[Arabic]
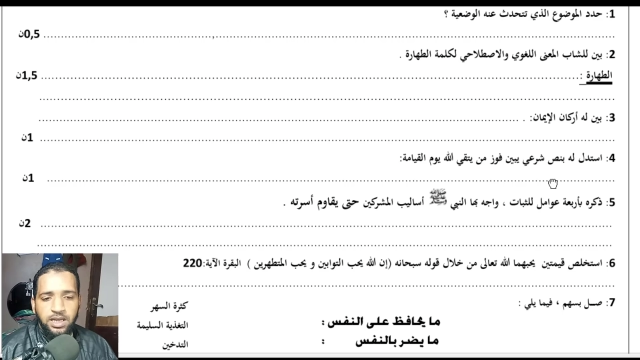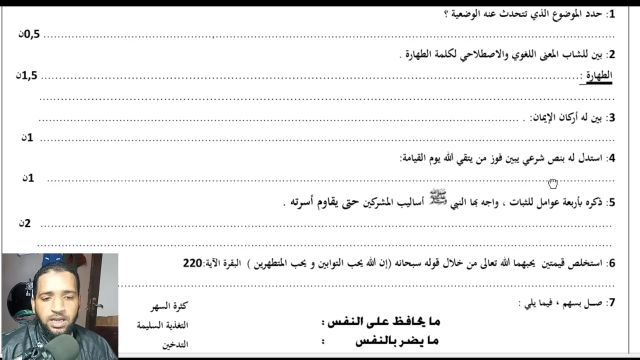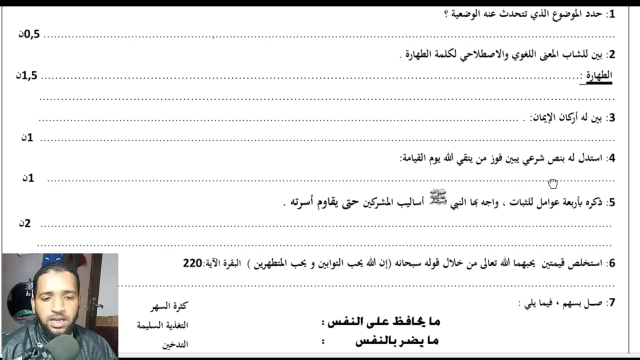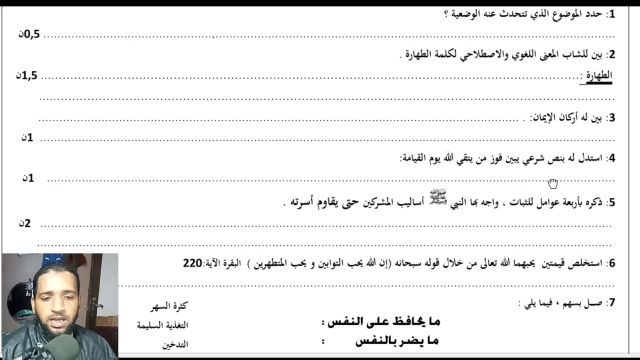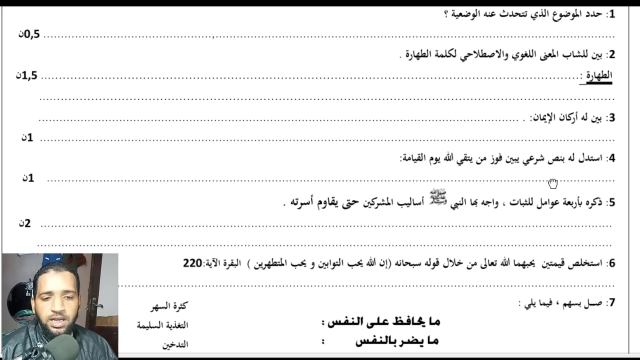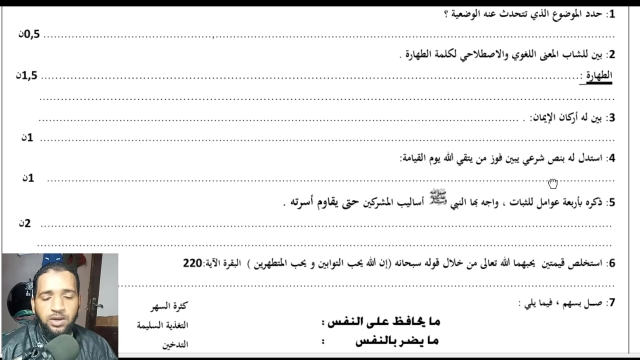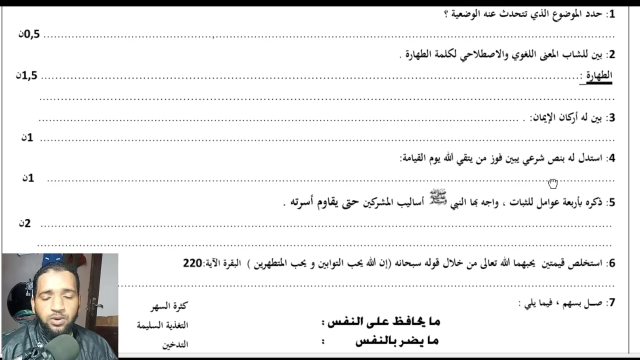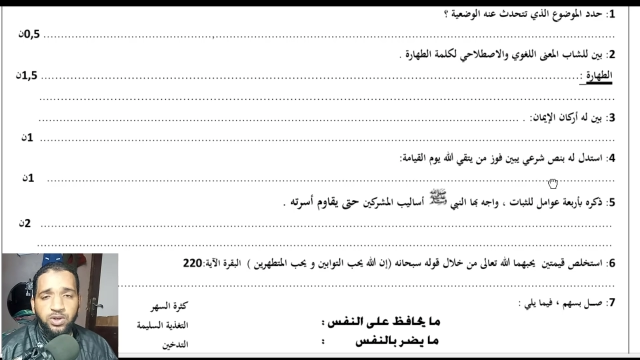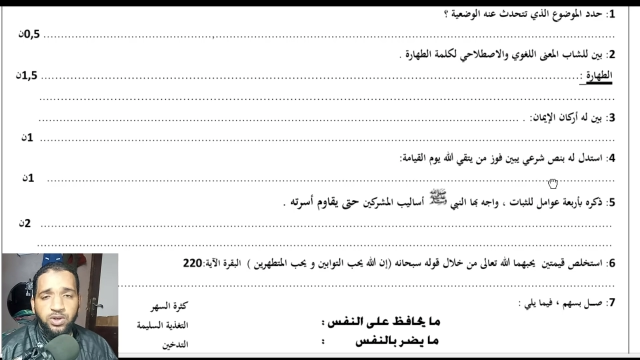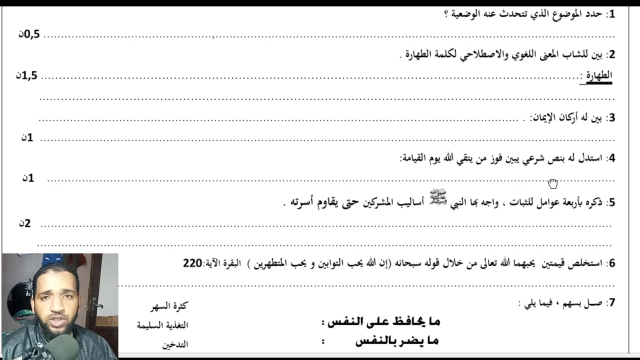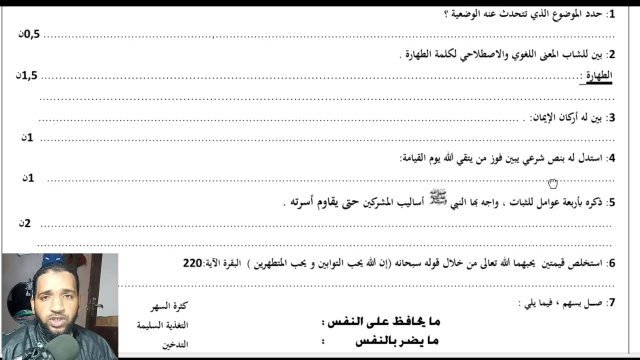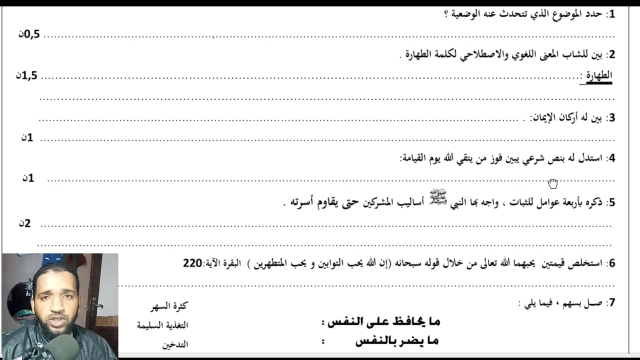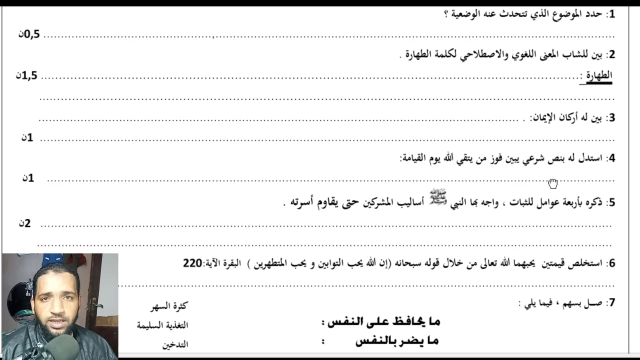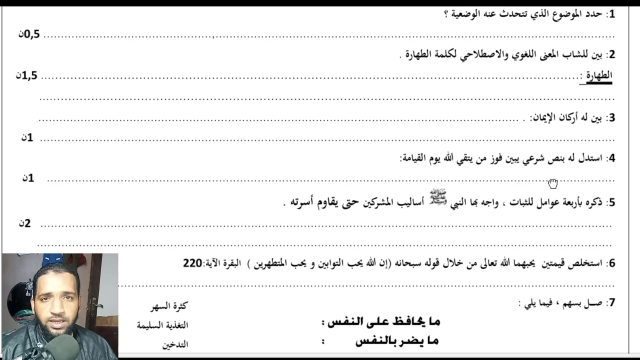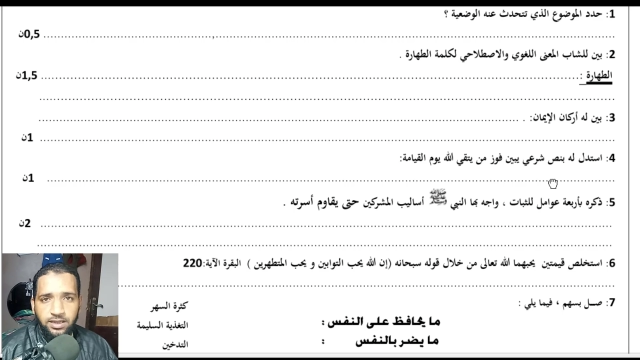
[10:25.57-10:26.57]
لو
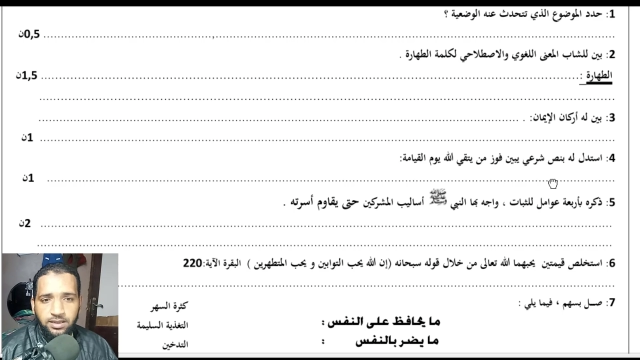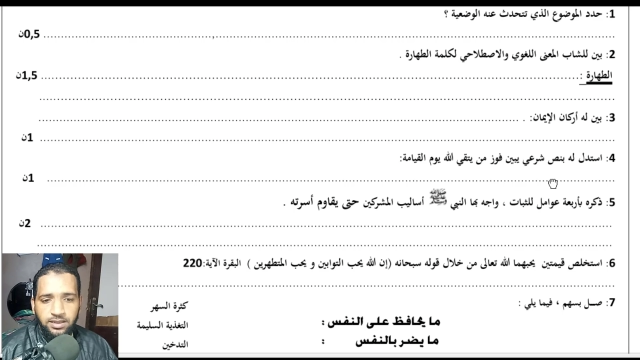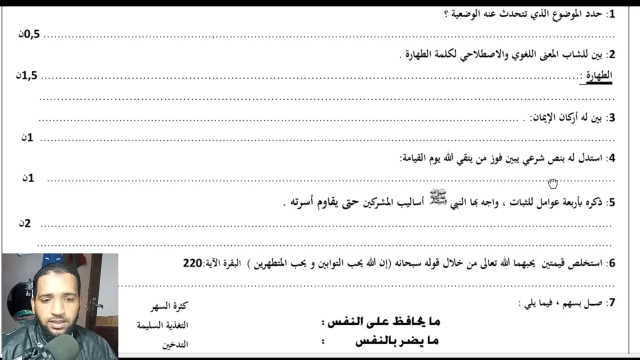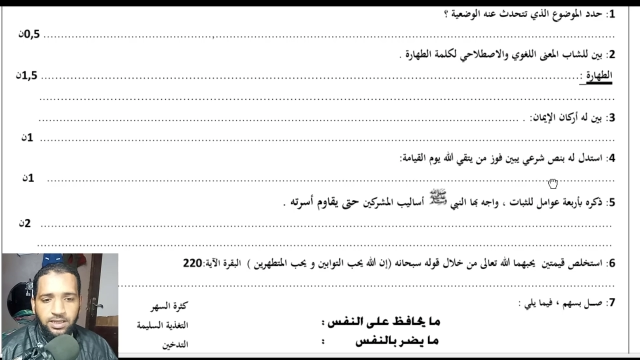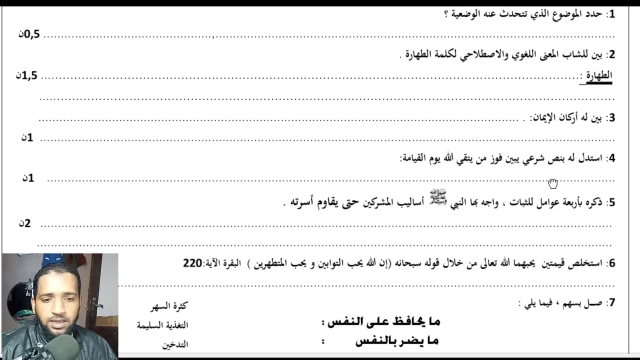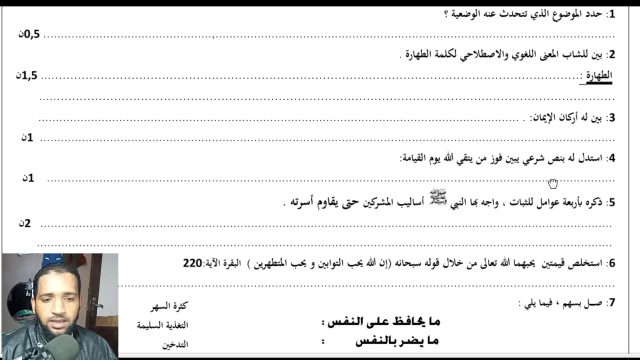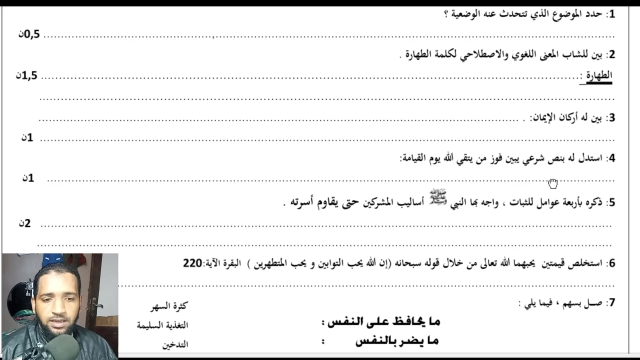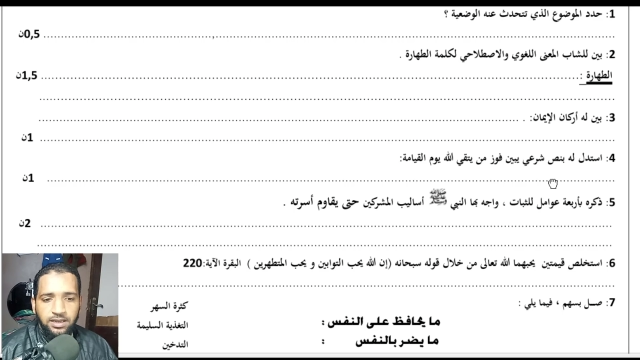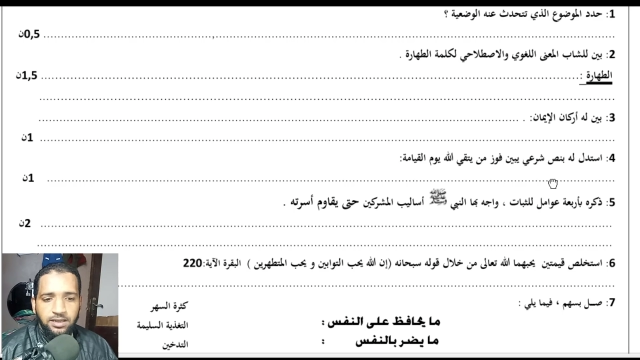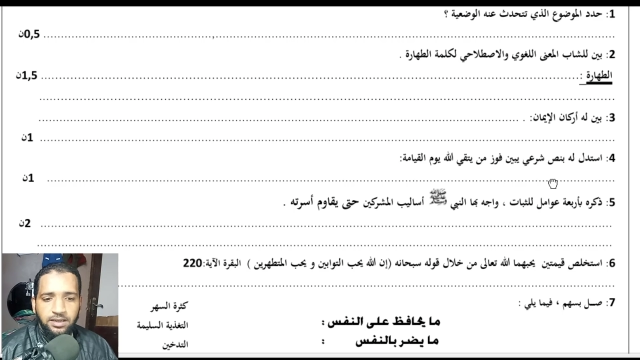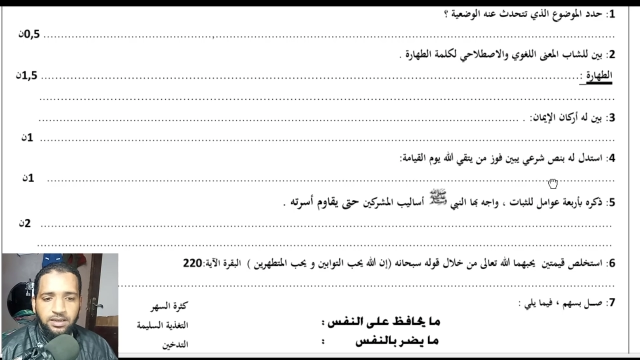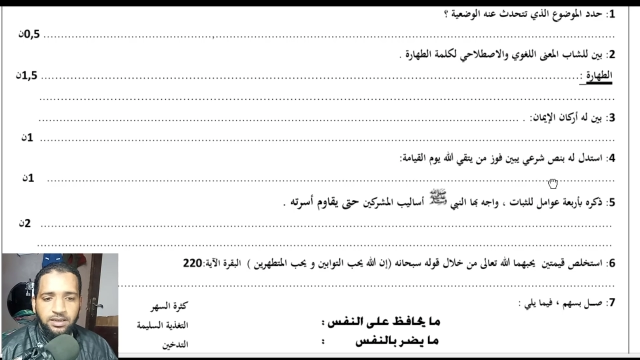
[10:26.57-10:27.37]
رجعنا إلى